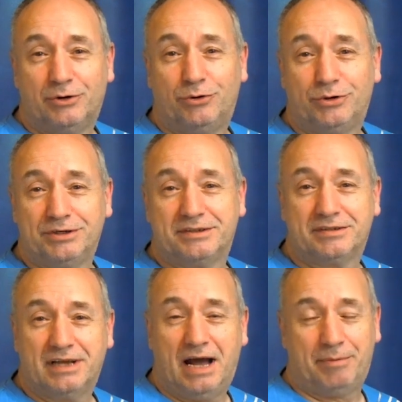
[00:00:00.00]

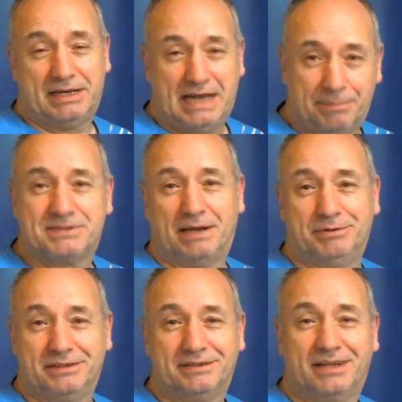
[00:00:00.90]
Und aber ein
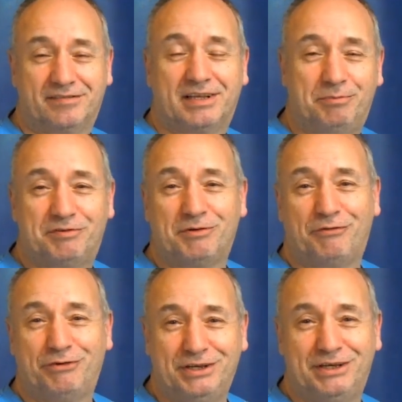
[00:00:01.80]
Absabbel, das gibt es nur
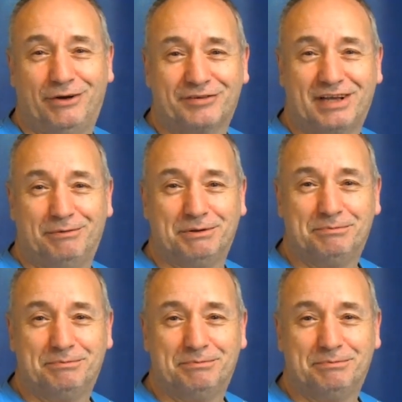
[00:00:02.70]
für jede Ausgabe.